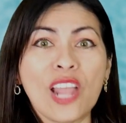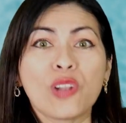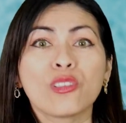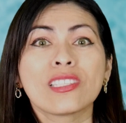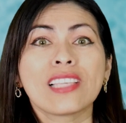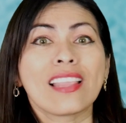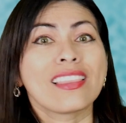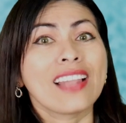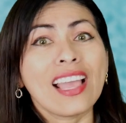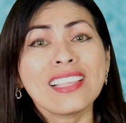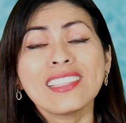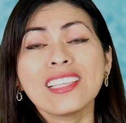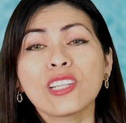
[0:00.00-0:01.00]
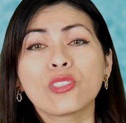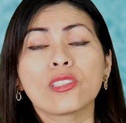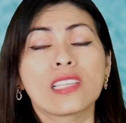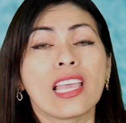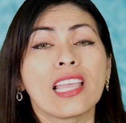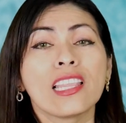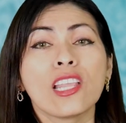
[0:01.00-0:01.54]
Nos atraen
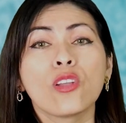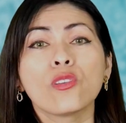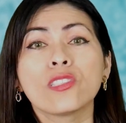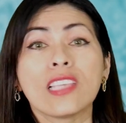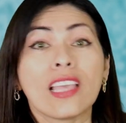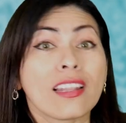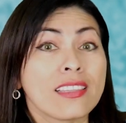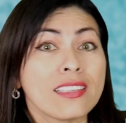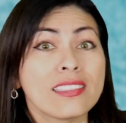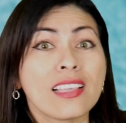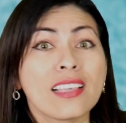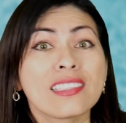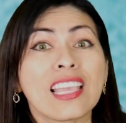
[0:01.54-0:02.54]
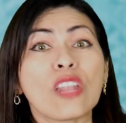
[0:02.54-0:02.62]
ciertos géneros y artistas